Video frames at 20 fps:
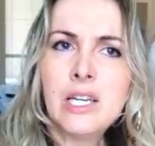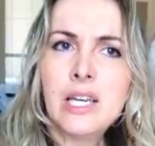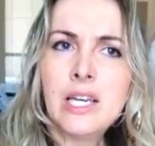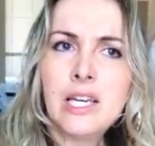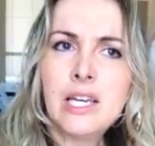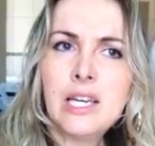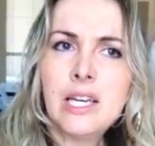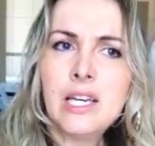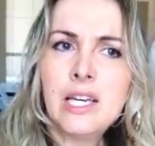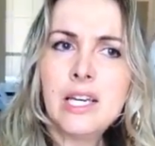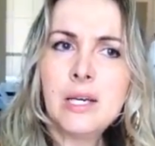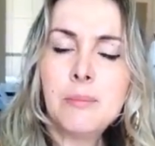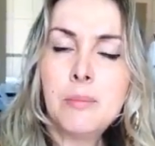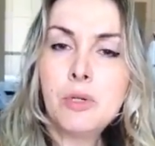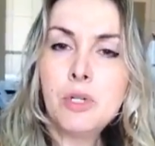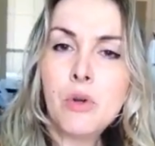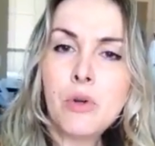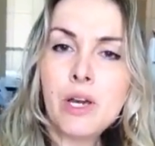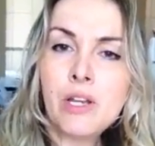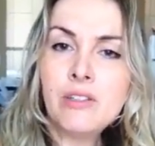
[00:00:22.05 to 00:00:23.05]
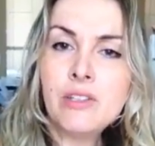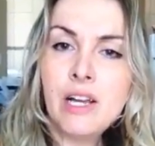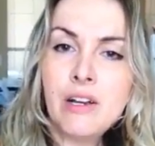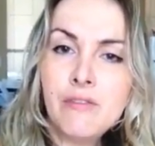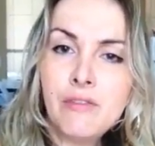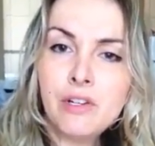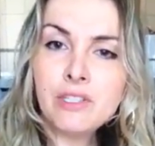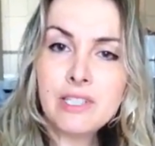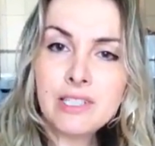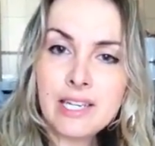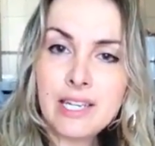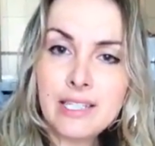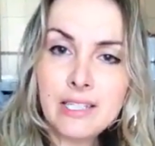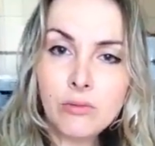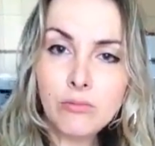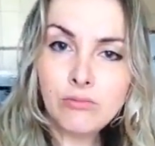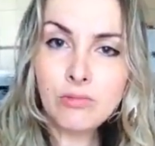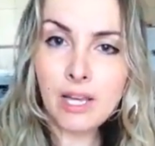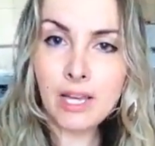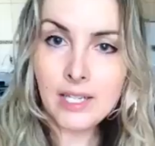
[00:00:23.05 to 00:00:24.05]
É, porque eu quero dar voz a quem
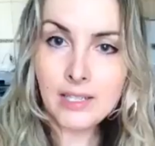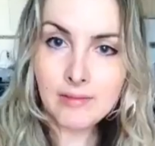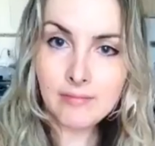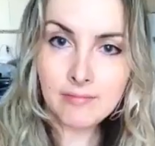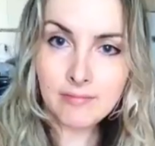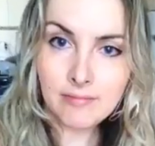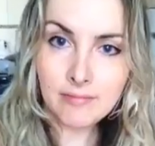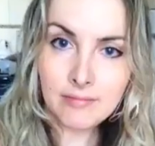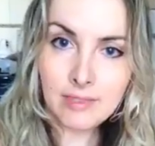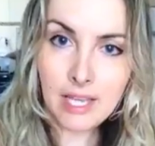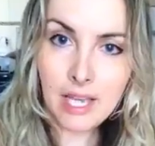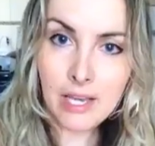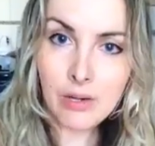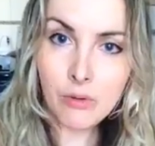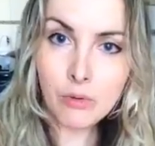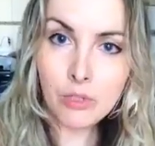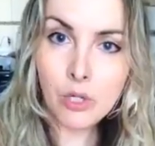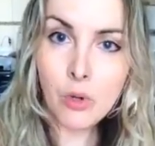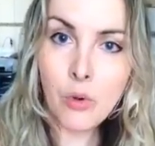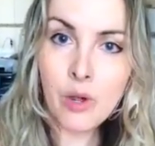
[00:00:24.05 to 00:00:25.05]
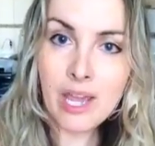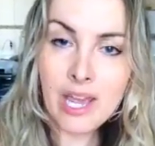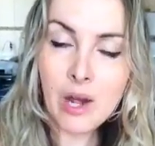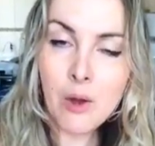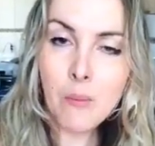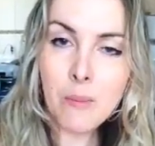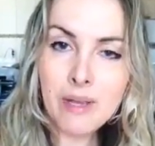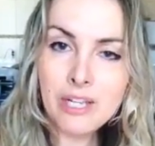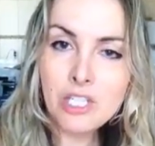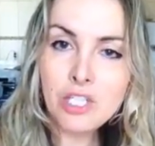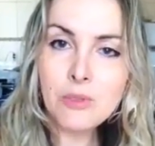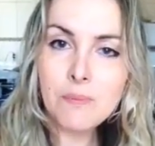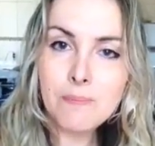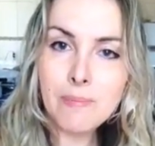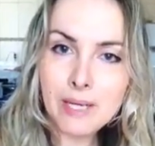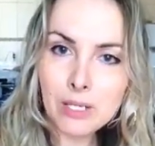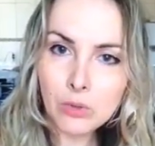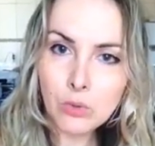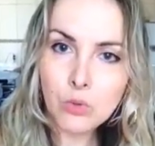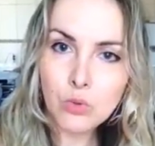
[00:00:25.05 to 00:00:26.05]
não tem. É o que eu realmente
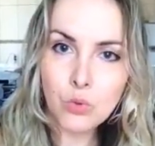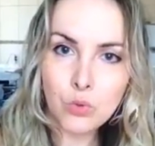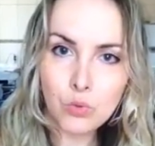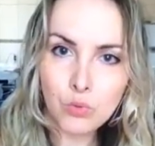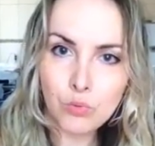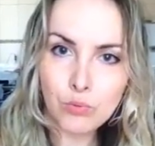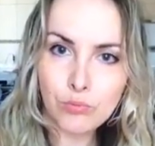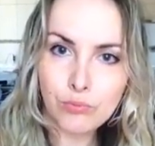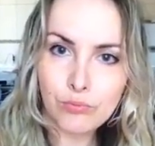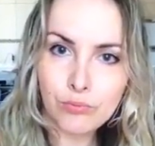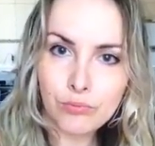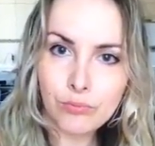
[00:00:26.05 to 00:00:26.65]
penso.